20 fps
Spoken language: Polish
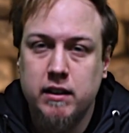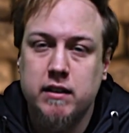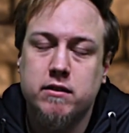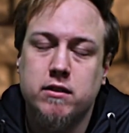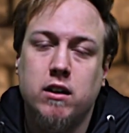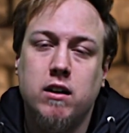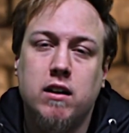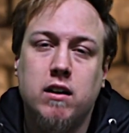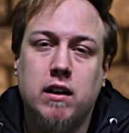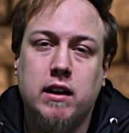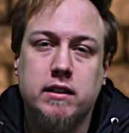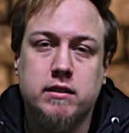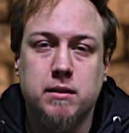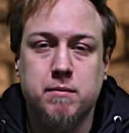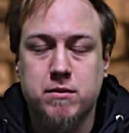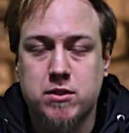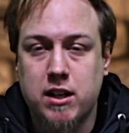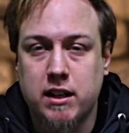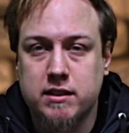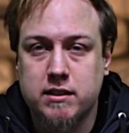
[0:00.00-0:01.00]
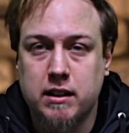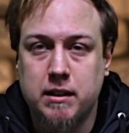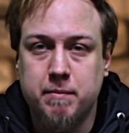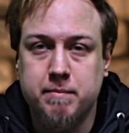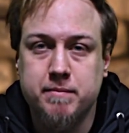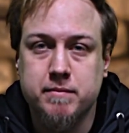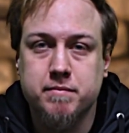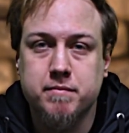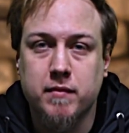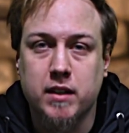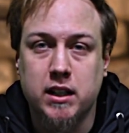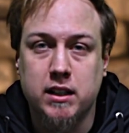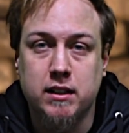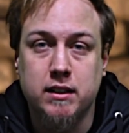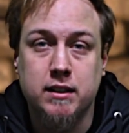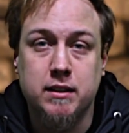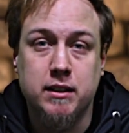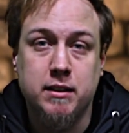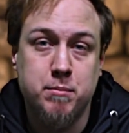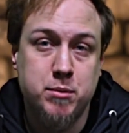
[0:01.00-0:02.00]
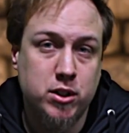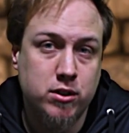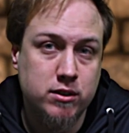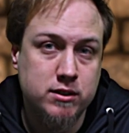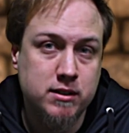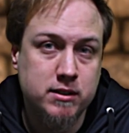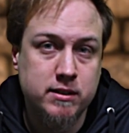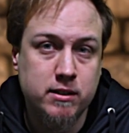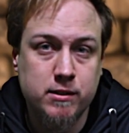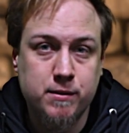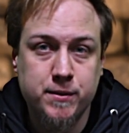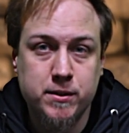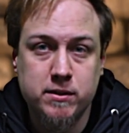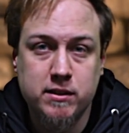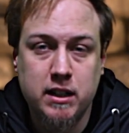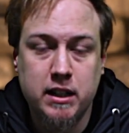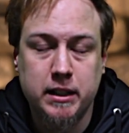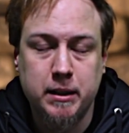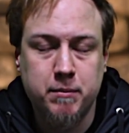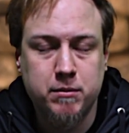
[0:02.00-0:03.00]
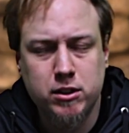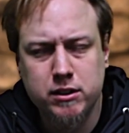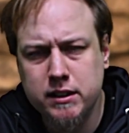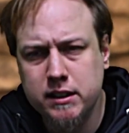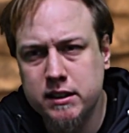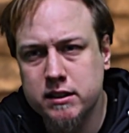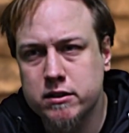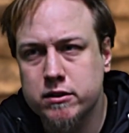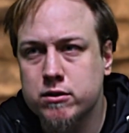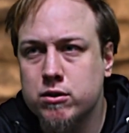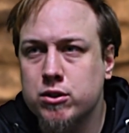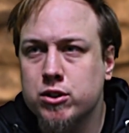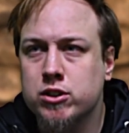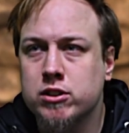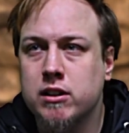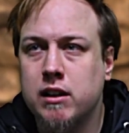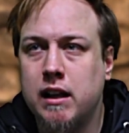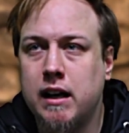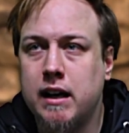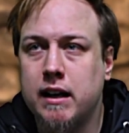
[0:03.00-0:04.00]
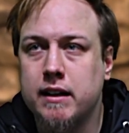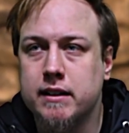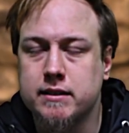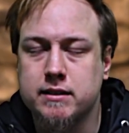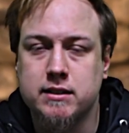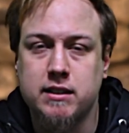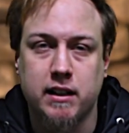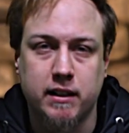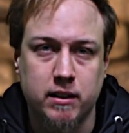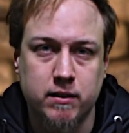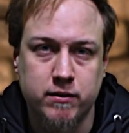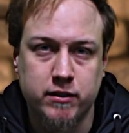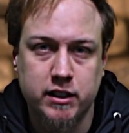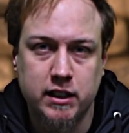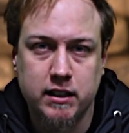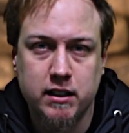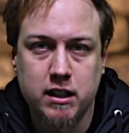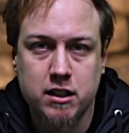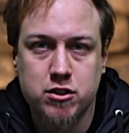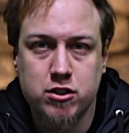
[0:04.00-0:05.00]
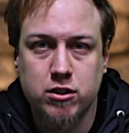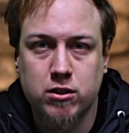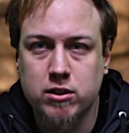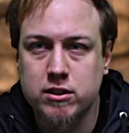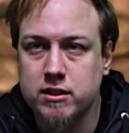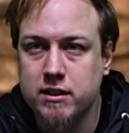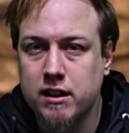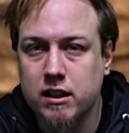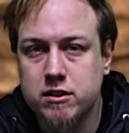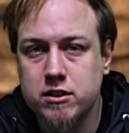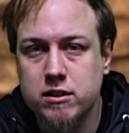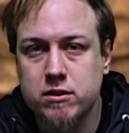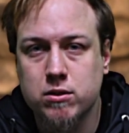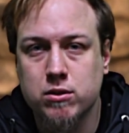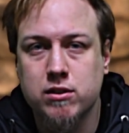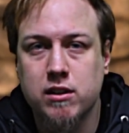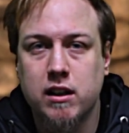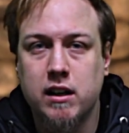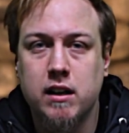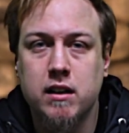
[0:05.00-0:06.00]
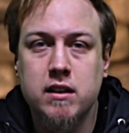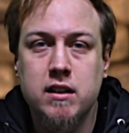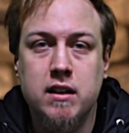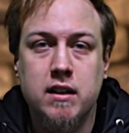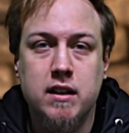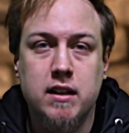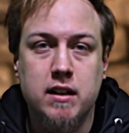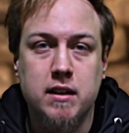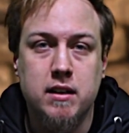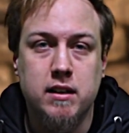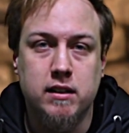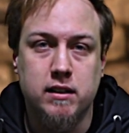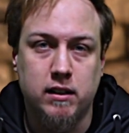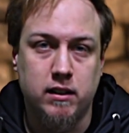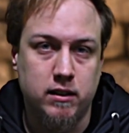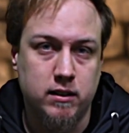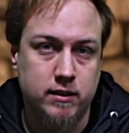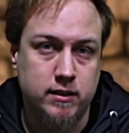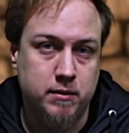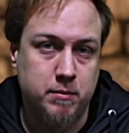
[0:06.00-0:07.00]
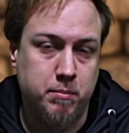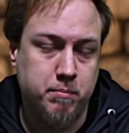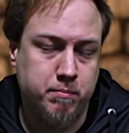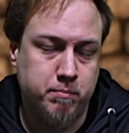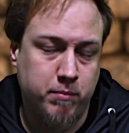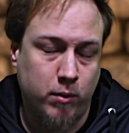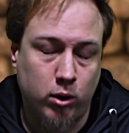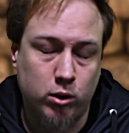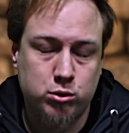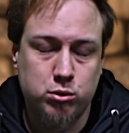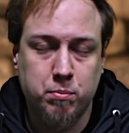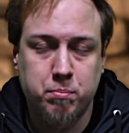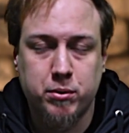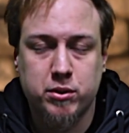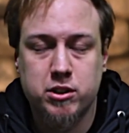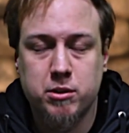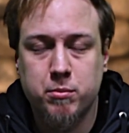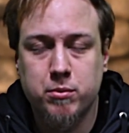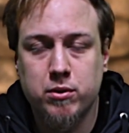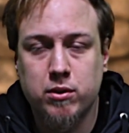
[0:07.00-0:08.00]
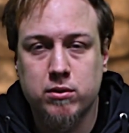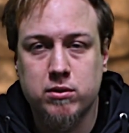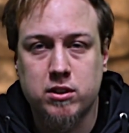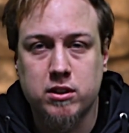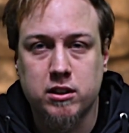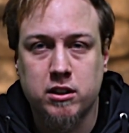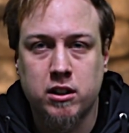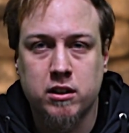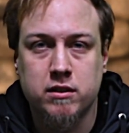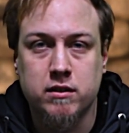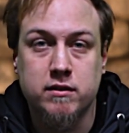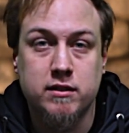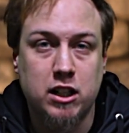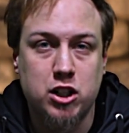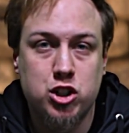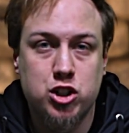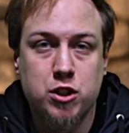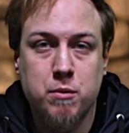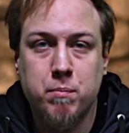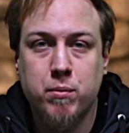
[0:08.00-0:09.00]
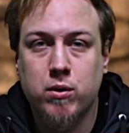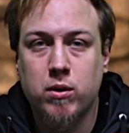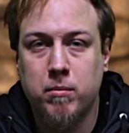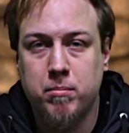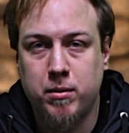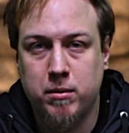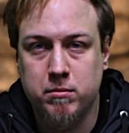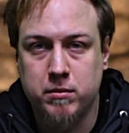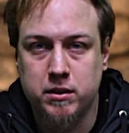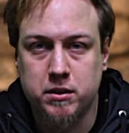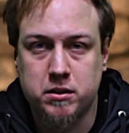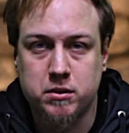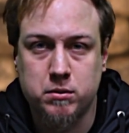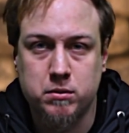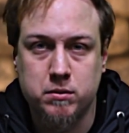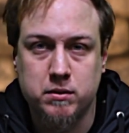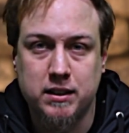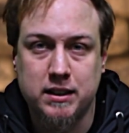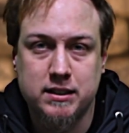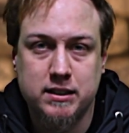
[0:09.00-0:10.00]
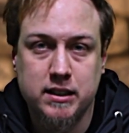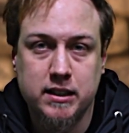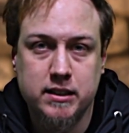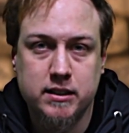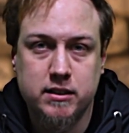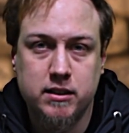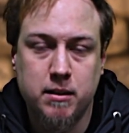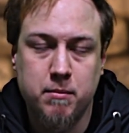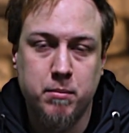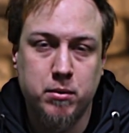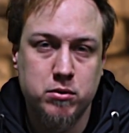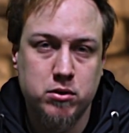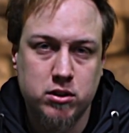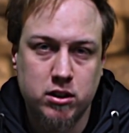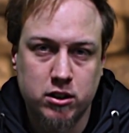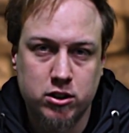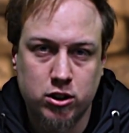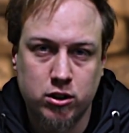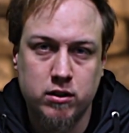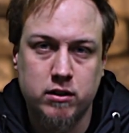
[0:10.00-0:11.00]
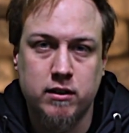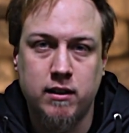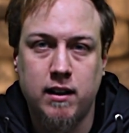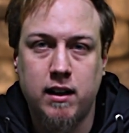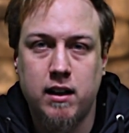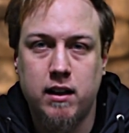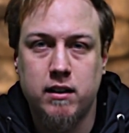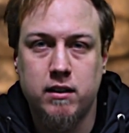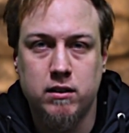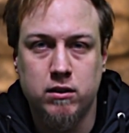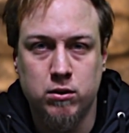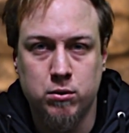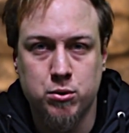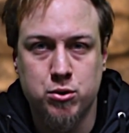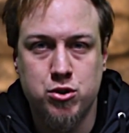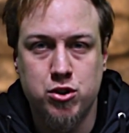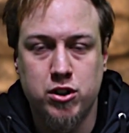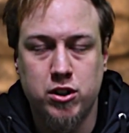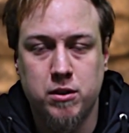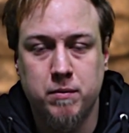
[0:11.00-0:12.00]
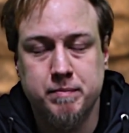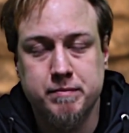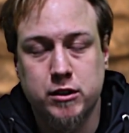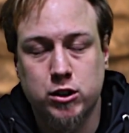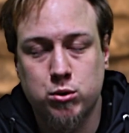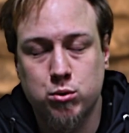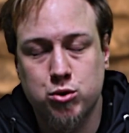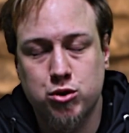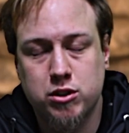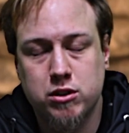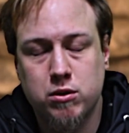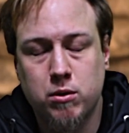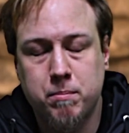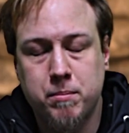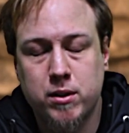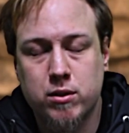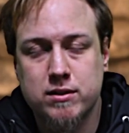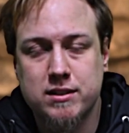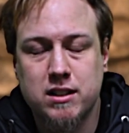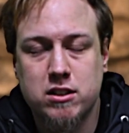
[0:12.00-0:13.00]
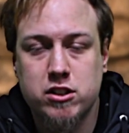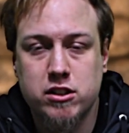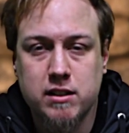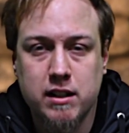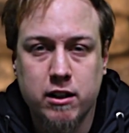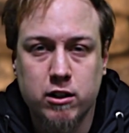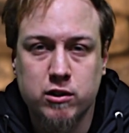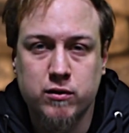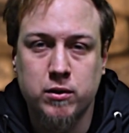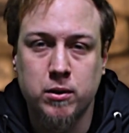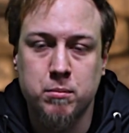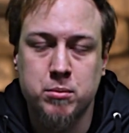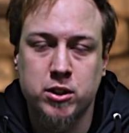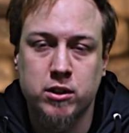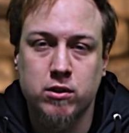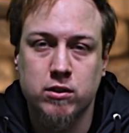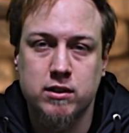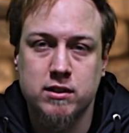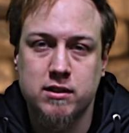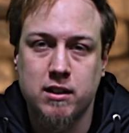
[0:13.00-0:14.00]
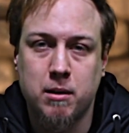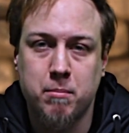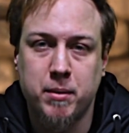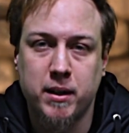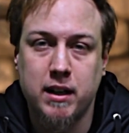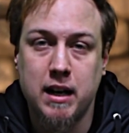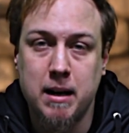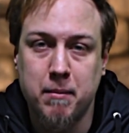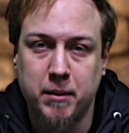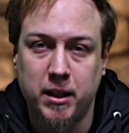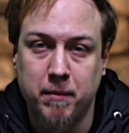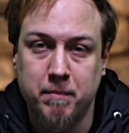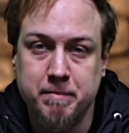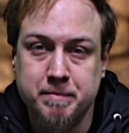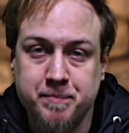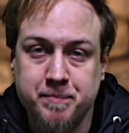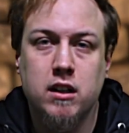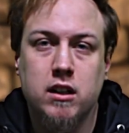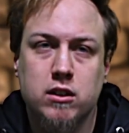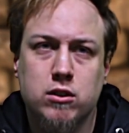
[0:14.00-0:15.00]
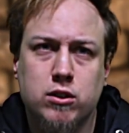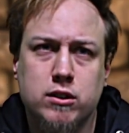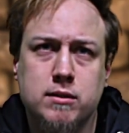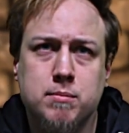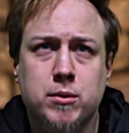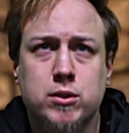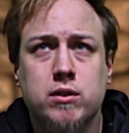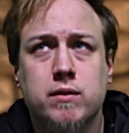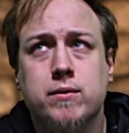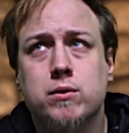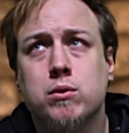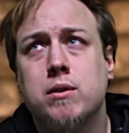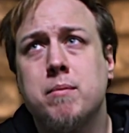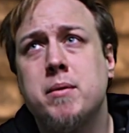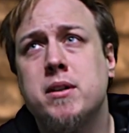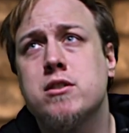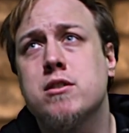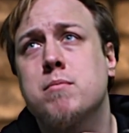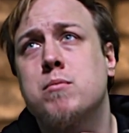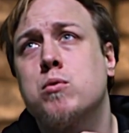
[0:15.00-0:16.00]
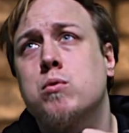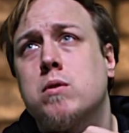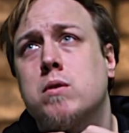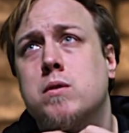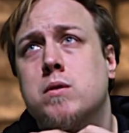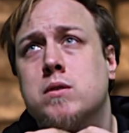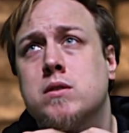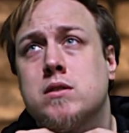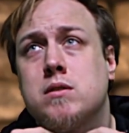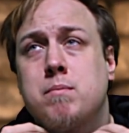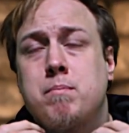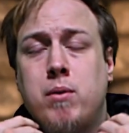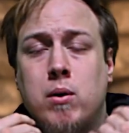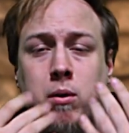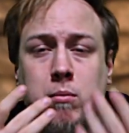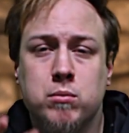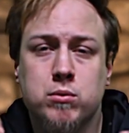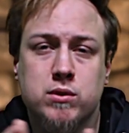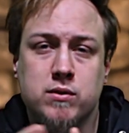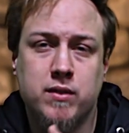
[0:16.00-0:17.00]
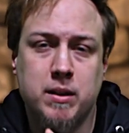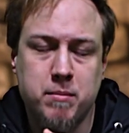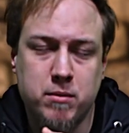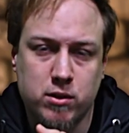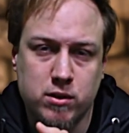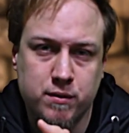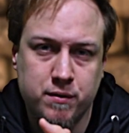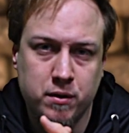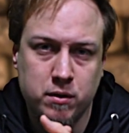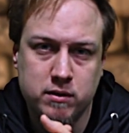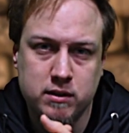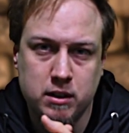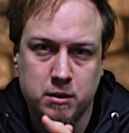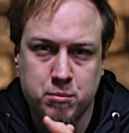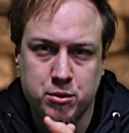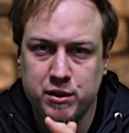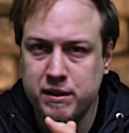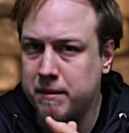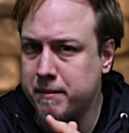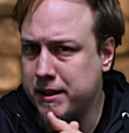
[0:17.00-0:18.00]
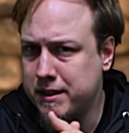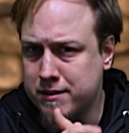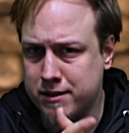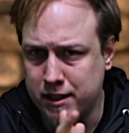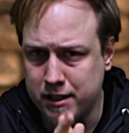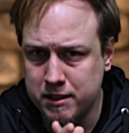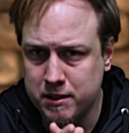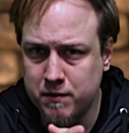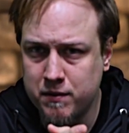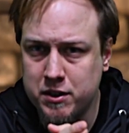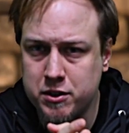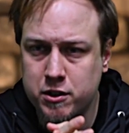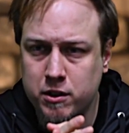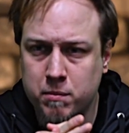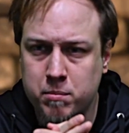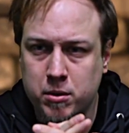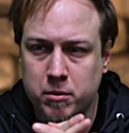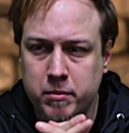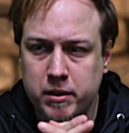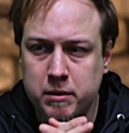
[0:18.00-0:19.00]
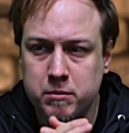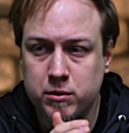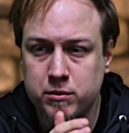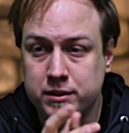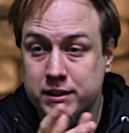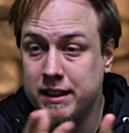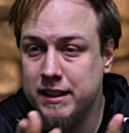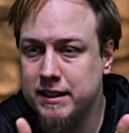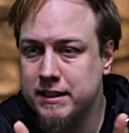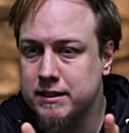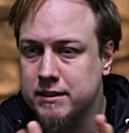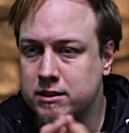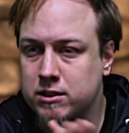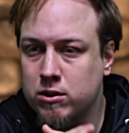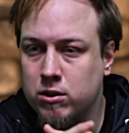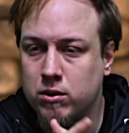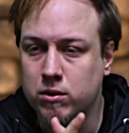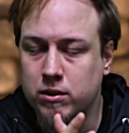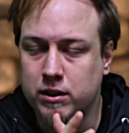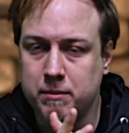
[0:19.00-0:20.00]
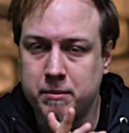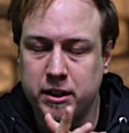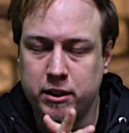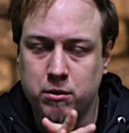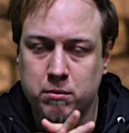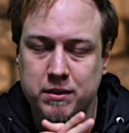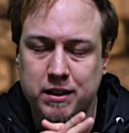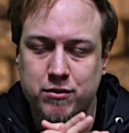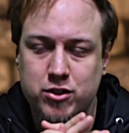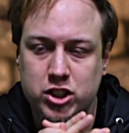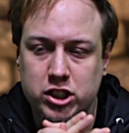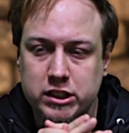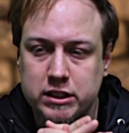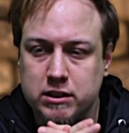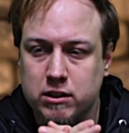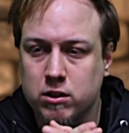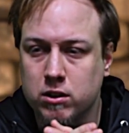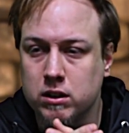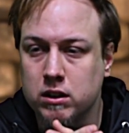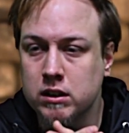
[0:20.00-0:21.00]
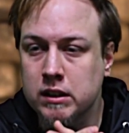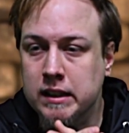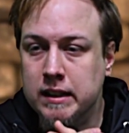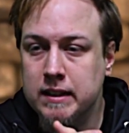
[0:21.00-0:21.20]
No a tymczasem e, przychodzę z rozwiązaniem. To nie jest coś dla starych wyjadaczy, to jest raczej coś dla Y, osób potrzebujących na szybko pomysłu na sesję, bądź też dla ludzi, którzy dopiero zaczynają swoją przygodę z RPGami. To jest motyw, który będzie mógł y, pomóc Wam rozwiązać przynajmniej część Waszych problemów. Nie jest to remedium na wszystko.